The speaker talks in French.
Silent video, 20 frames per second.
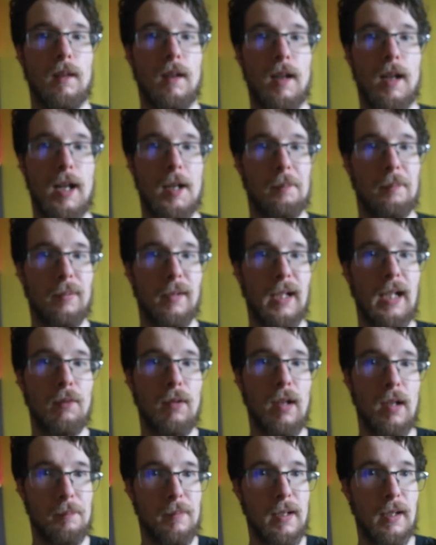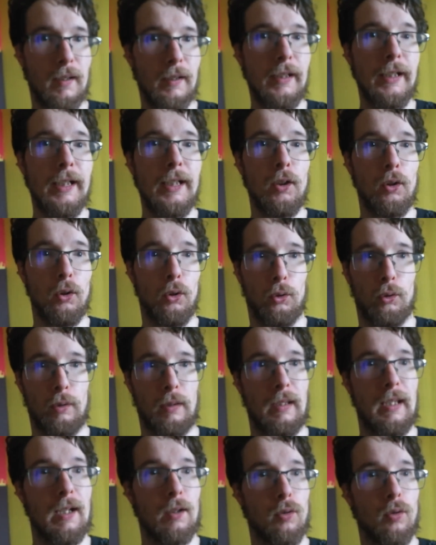après avoir parlé euh,
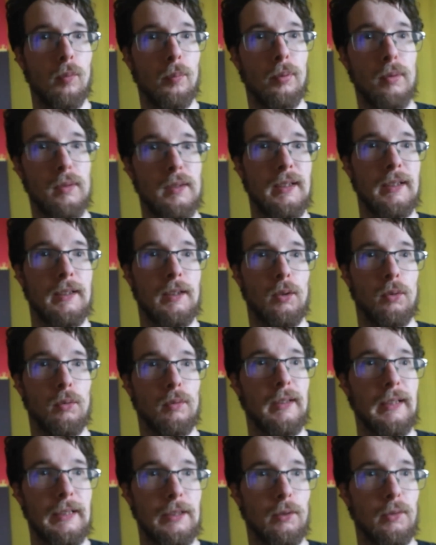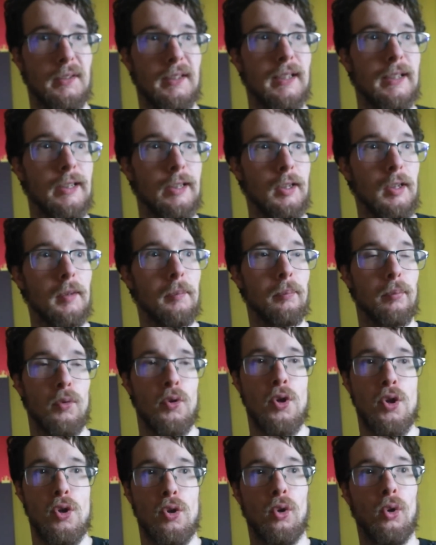de la composition des deux équipes
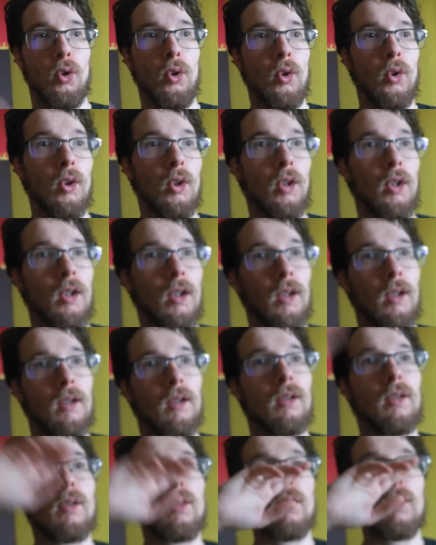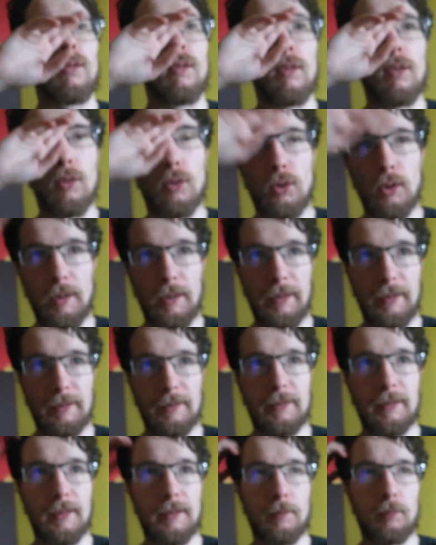et
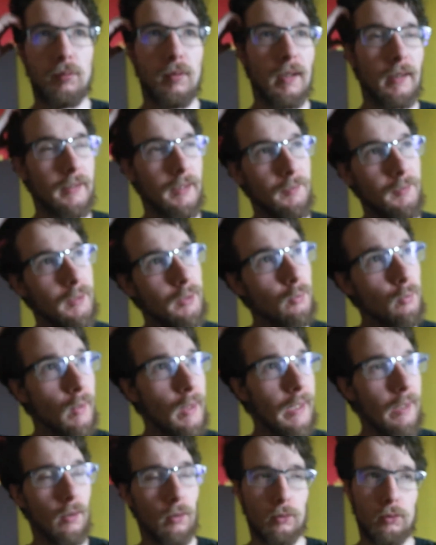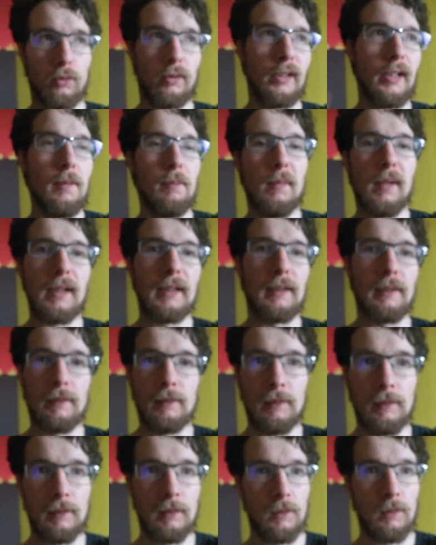des espoirs individuels, entre guillemets,
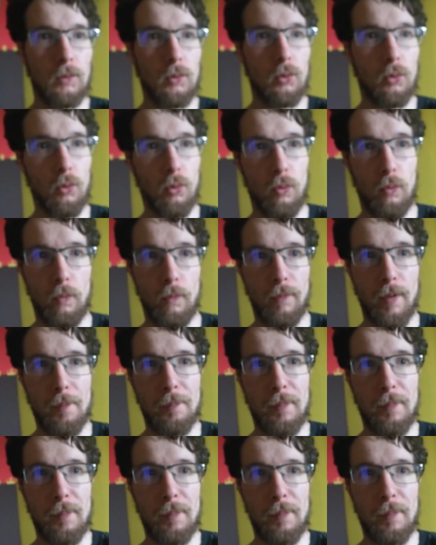euh, on va